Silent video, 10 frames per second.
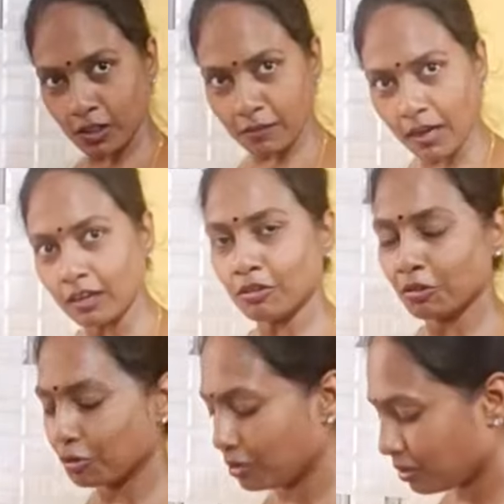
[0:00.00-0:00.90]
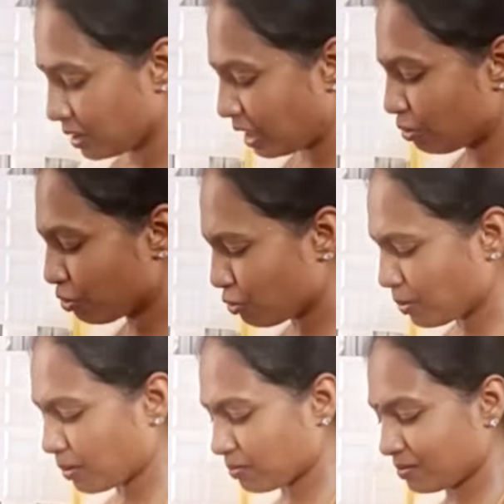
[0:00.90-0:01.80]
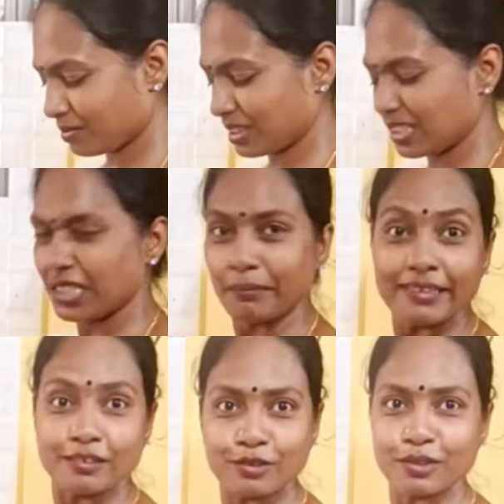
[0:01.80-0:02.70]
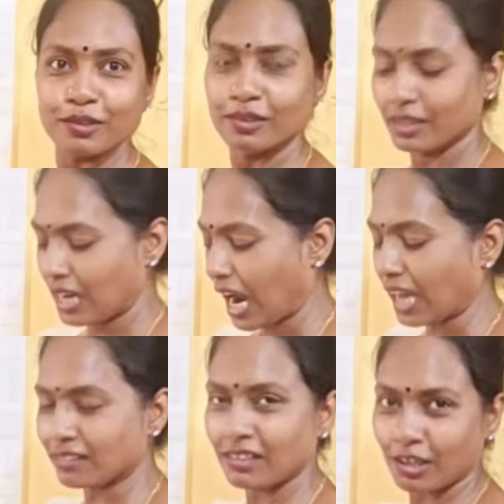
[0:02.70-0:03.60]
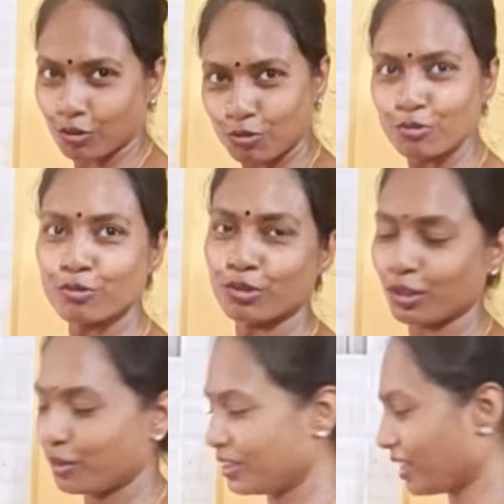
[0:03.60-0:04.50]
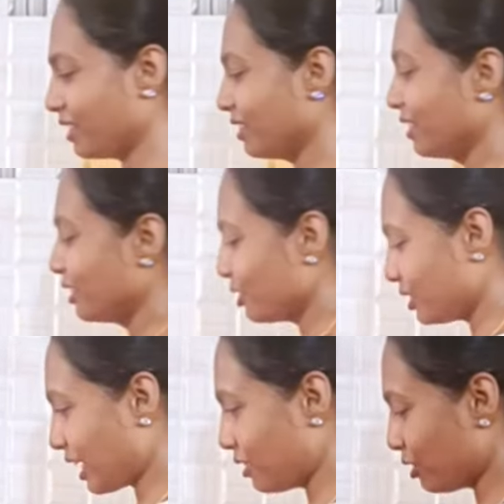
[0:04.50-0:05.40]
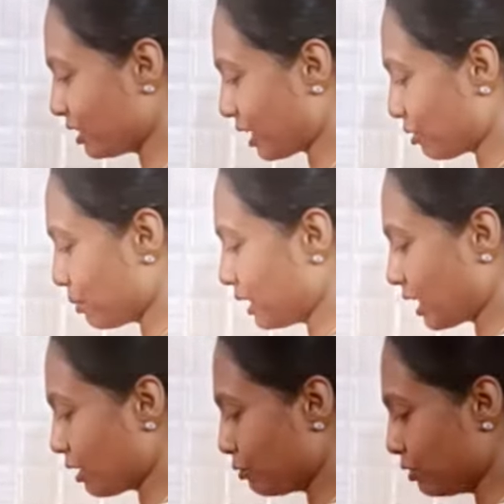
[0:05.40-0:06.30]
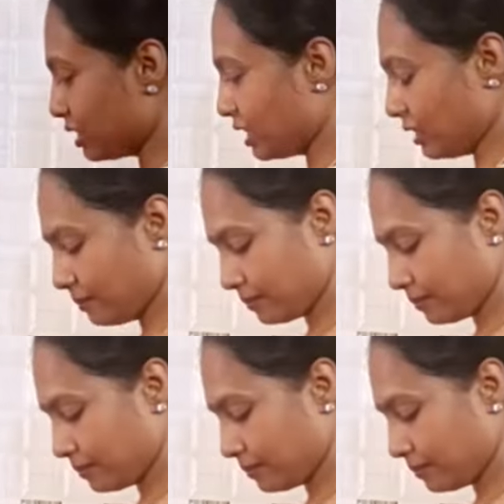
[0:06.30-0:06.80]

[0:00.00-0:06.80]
পরলে ভালো হতো এগুলো খুব সিমেন্ট তো হাতটা না খুরখুরে হয়ে যায় তো যাই হোক দেখো আমি এটাকে গুলছি